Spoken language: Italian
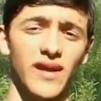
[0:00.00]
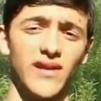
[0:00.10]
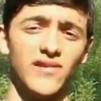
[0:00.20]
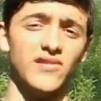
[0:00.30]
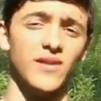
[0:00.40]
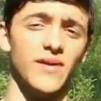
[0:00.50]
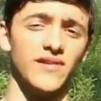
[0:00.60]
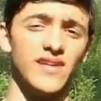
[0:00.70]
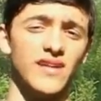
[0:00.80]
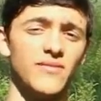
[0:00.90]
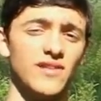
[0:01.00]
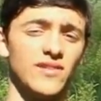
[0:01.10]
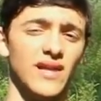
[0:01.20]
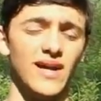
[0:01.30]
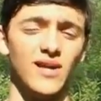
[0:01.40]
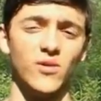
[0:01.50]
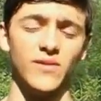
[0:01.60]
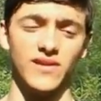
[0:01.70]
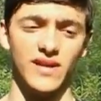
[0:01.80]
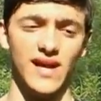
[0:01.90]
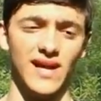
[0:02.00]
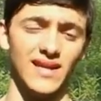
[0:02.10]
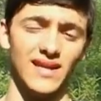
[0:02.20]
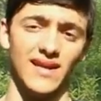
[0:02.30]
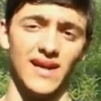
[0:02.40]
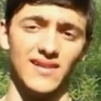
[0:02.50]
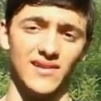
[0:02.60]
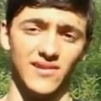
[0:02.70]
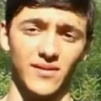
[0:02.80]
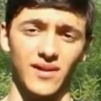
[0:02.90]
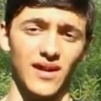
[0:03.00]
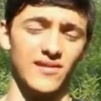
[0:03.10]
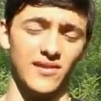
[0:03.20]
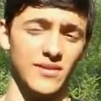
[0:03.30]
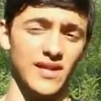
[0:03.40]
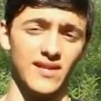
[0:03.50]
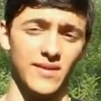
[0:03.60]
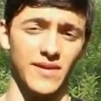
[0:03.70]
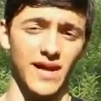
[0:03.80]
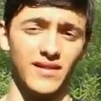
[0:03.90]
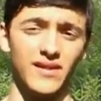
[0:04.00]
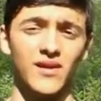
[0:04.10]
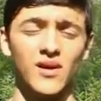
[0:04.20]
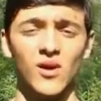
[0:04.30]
che si ciba sia di vegetali come cereali e, altri e semi di altre piante,